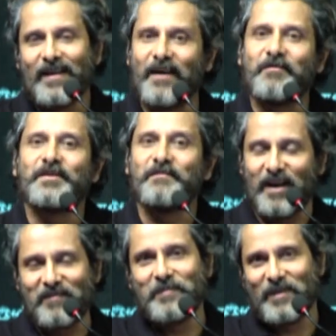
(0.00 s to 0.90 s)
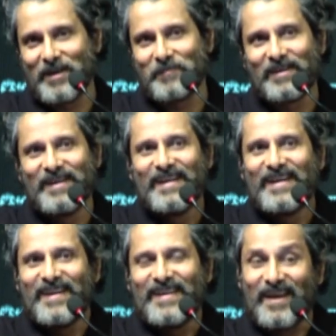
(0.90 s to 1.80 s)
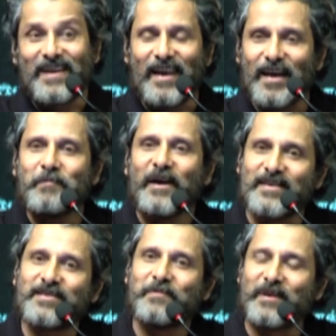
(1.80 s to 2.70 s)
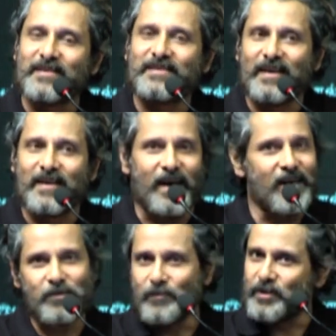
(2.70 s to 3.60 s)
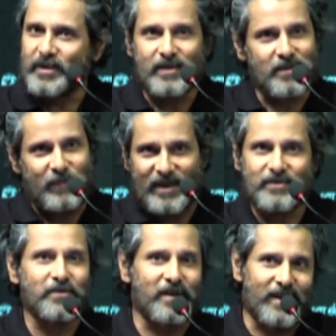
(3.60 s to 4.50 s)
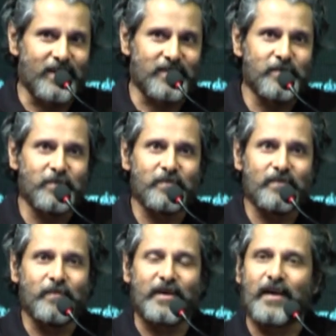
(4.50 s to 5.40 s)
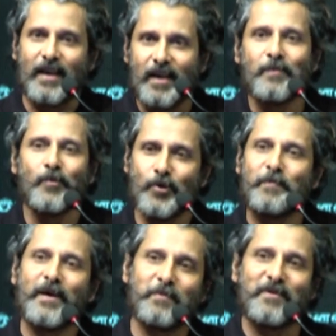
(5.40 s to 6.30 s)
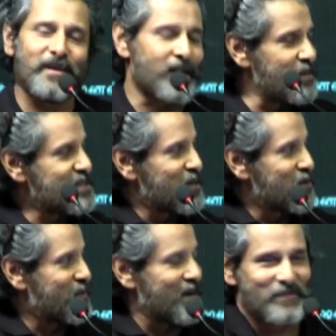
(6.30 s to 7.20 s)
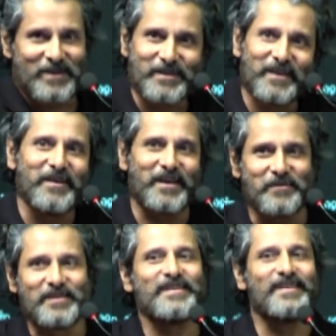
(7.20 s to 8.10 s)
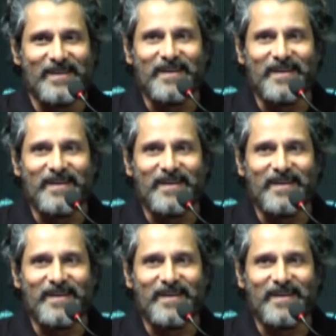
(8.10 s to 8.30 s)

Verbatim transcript: நான் வந்து வாழ்வே மாயம் எங்களுக்கு எல்லாருக்குமே ஆச்சரியமாக இருந்துச்சு ஏன்னா யாரும் ஒருத்தர்கிட்ட பேசினது கிடையாது பட் எல்லா மூணு பேருமே வந்து கமல் சாரோட படம் மட்டும்தான் வாங்கிட்டு வந்து